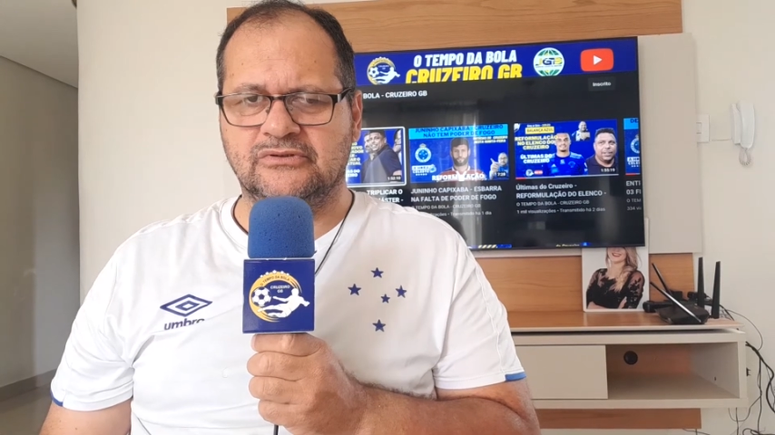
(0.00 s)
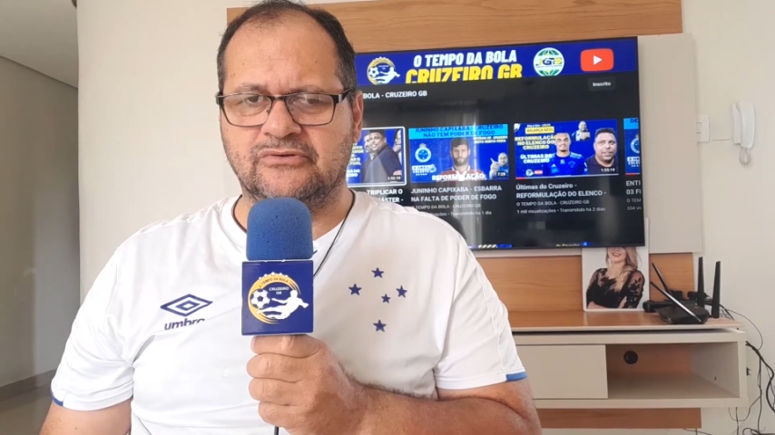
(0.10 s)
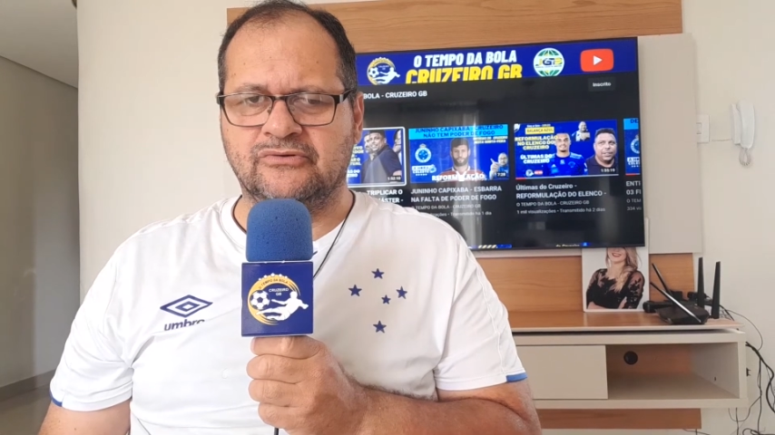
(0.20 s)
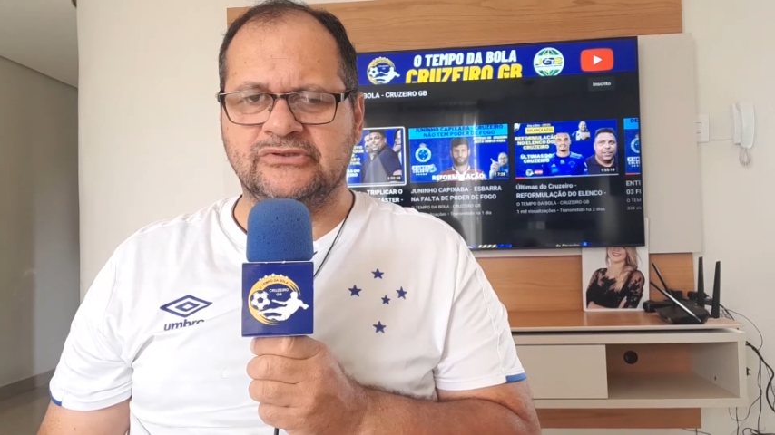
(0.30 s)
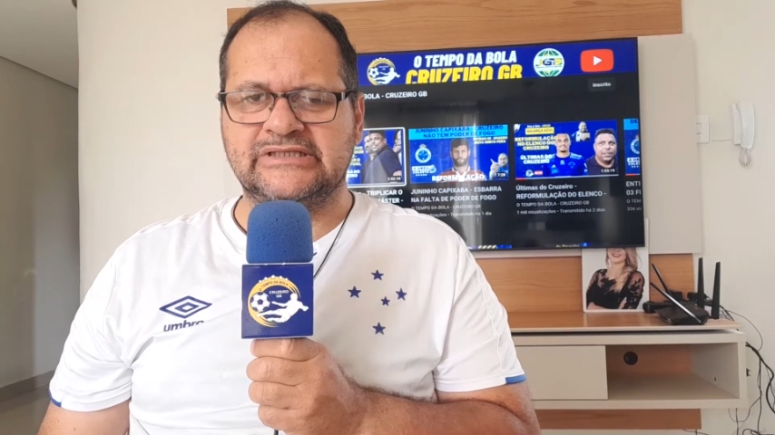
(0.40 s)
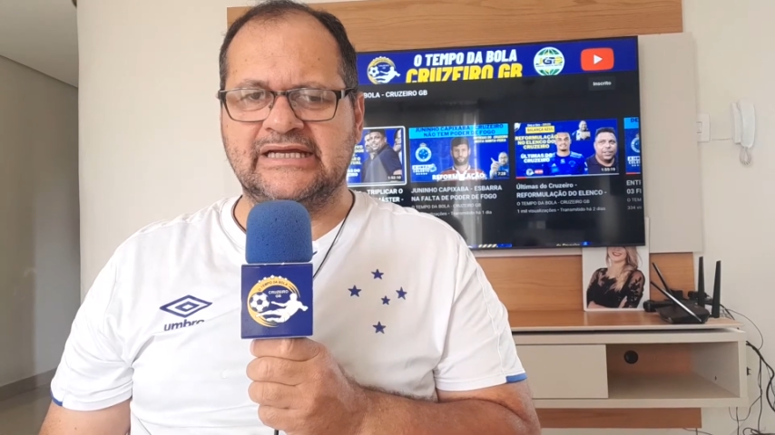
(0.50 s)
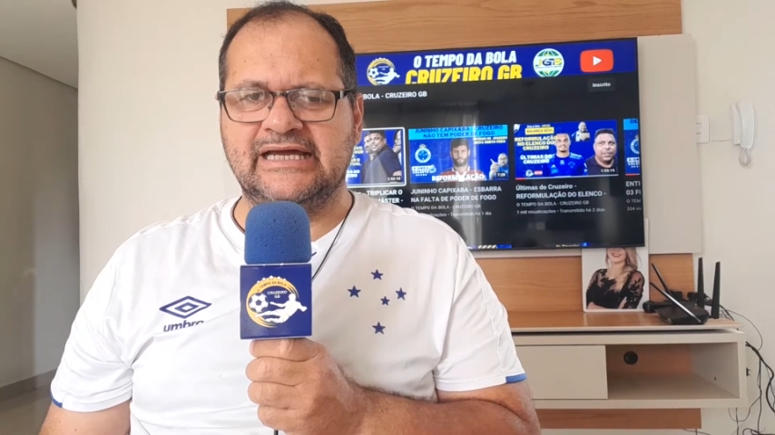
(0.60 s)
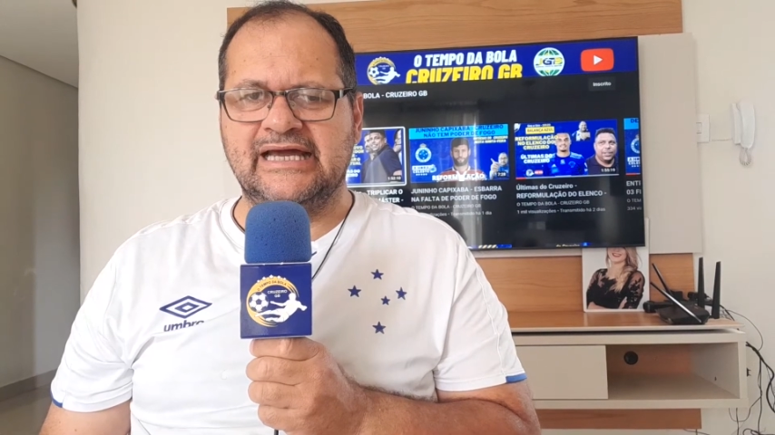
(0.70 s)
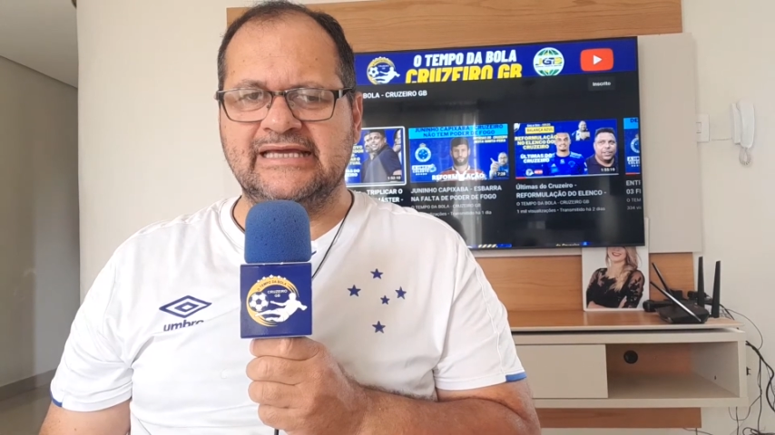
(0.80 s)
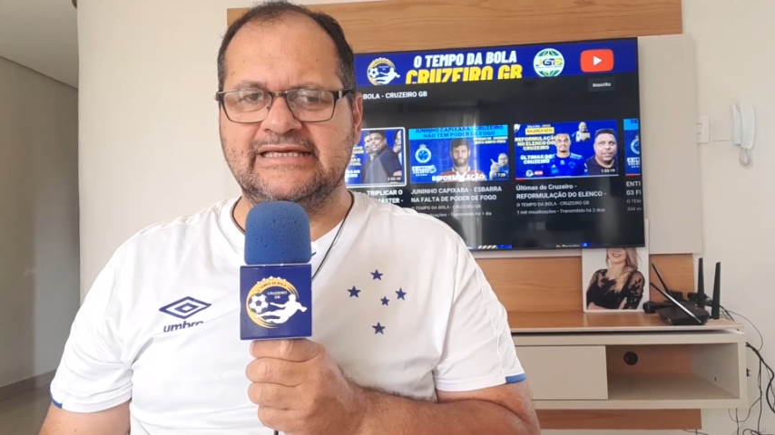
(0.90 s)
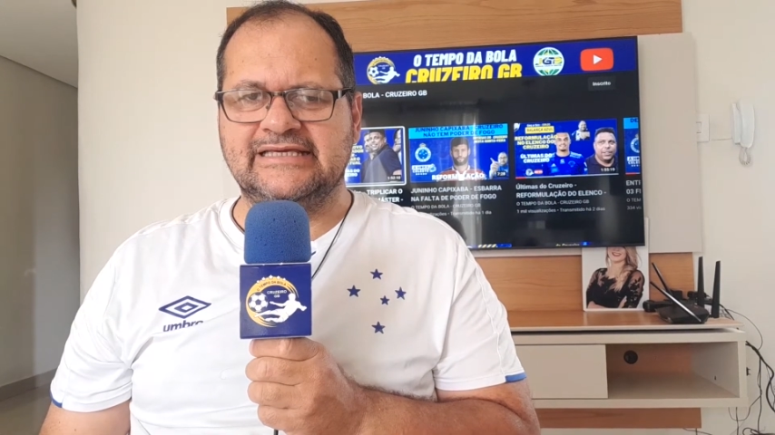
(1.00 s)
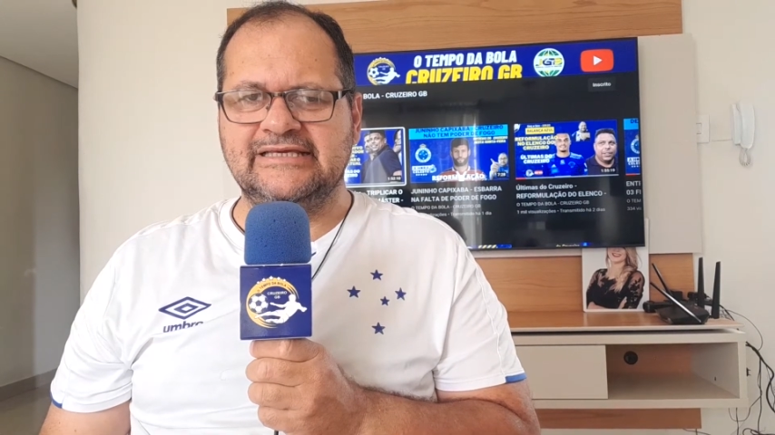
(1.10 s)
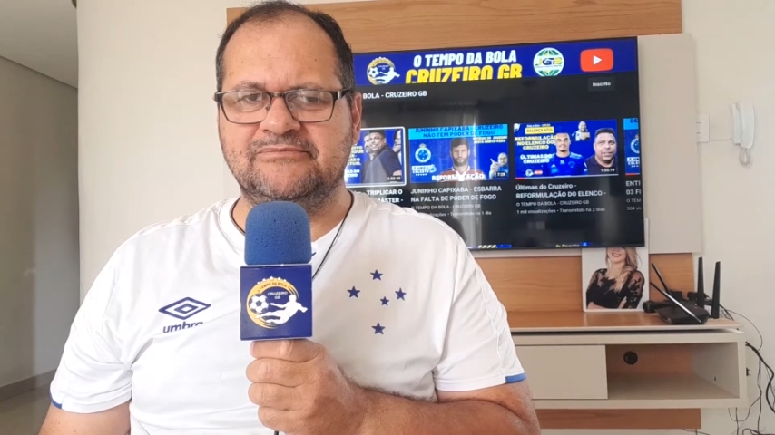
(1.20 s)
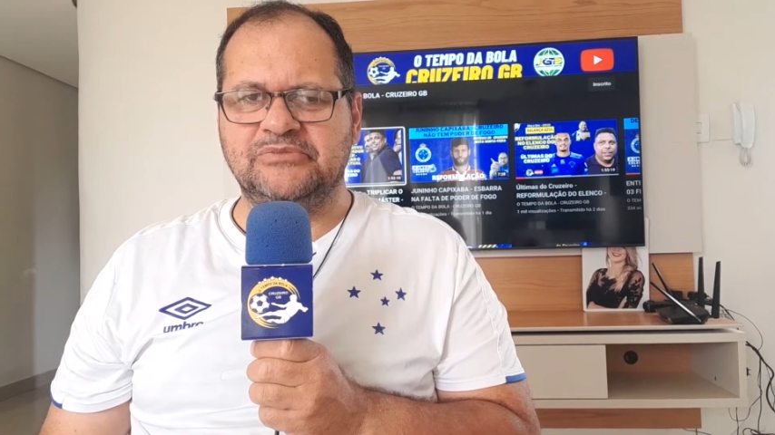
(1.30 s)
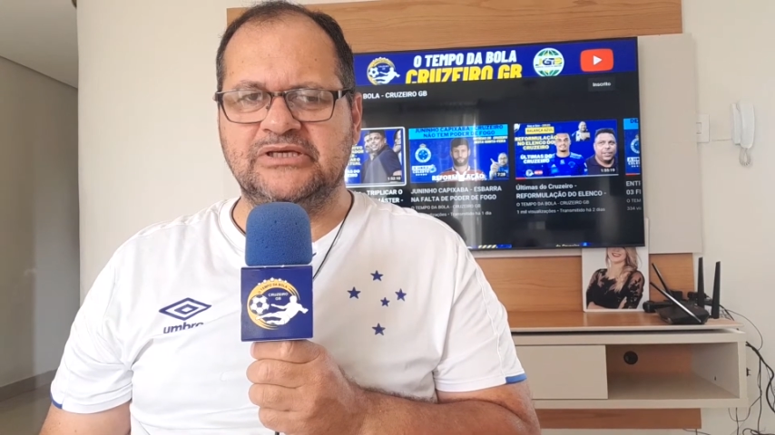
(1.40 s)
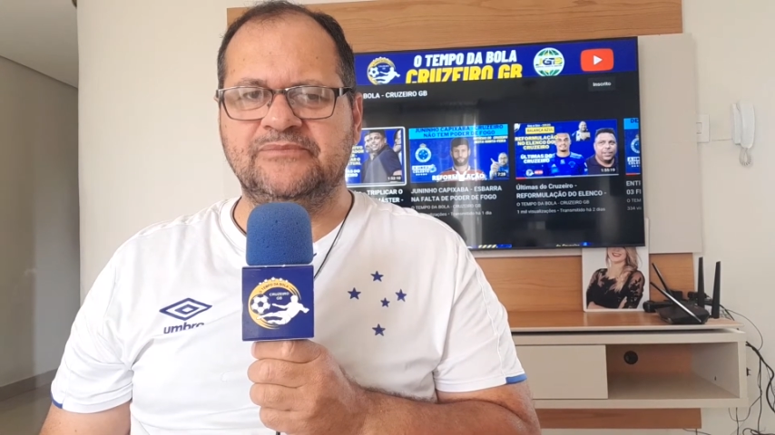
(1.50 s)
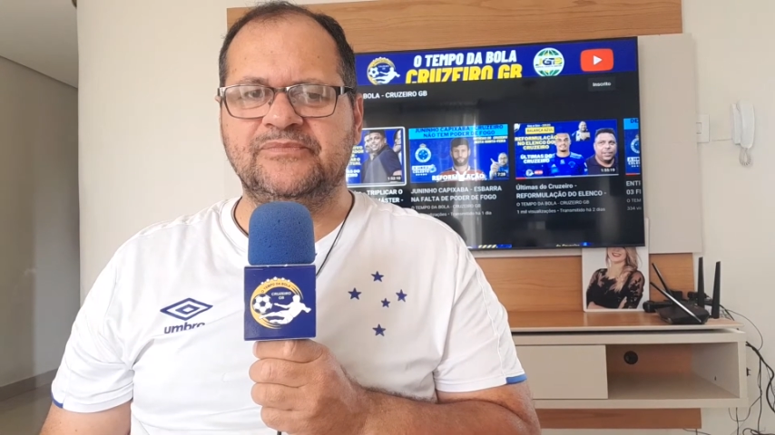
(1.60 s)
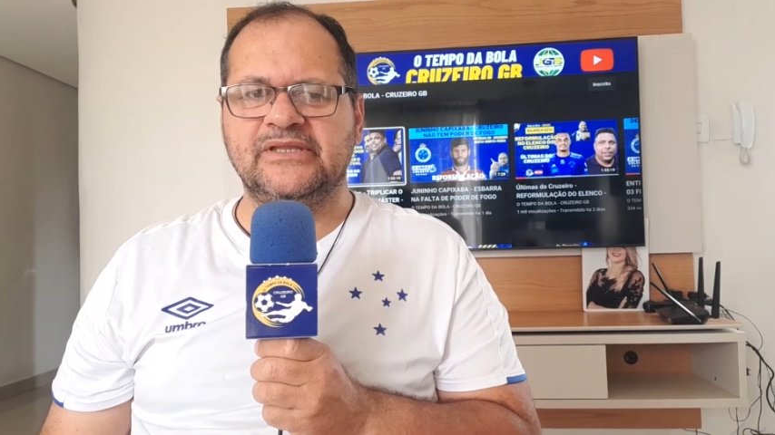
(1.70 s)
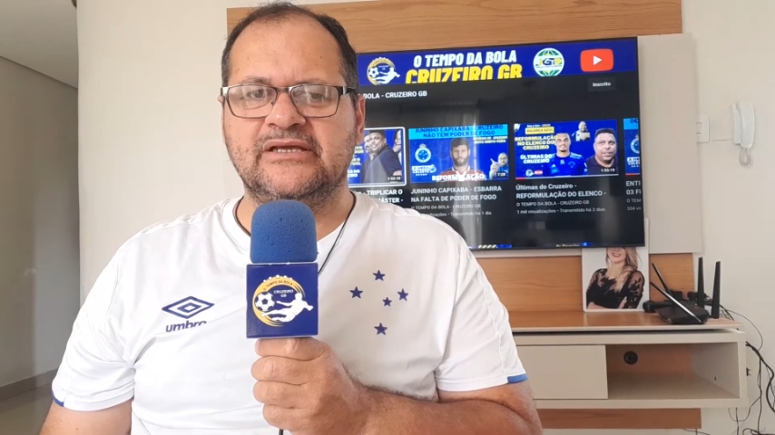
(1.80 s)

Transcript: contra a equipe